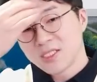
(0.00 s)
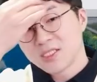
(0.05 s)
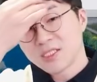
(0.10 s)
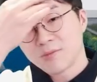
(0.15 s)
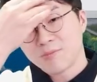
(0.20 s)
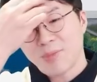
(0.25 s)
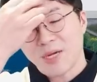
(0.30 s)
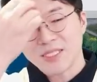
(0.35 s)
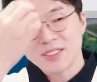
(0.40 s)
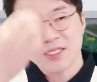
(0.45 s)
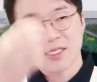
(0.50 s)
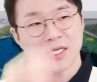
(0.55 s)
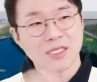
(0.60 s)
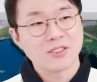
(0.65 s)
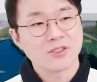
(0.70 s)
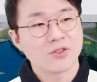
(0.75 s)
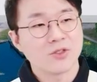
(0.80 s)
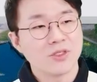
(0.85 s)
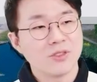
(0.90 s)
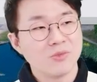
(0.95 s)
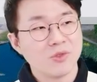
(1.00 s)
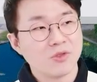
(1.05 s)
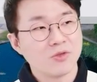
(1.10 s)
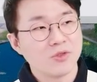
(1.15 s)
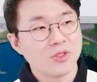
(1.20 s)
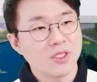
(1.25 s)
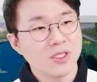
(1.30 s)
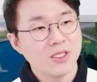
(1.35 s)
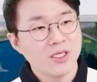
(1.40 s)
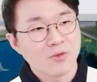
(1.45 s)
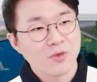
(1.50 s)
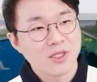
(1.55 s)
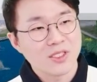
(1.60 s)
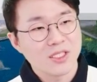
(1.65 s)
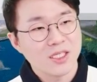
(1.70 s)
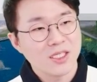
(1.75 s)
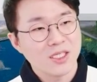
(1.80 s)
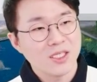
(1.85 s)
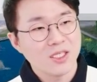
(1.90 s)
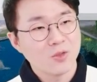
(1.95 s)
지금 빠질 가능성이 미국이
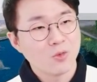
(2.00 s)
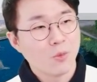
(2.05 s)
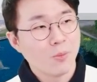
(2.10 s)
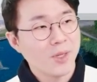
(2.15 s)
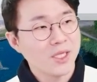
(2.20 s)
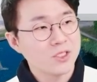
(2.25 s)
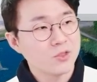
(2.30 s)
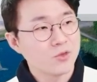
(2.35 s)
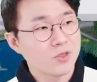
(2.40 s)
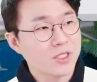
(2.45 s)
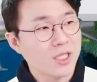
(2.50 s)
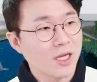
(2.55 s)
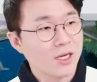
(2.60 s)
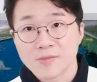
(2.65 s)
굉장히 높아지고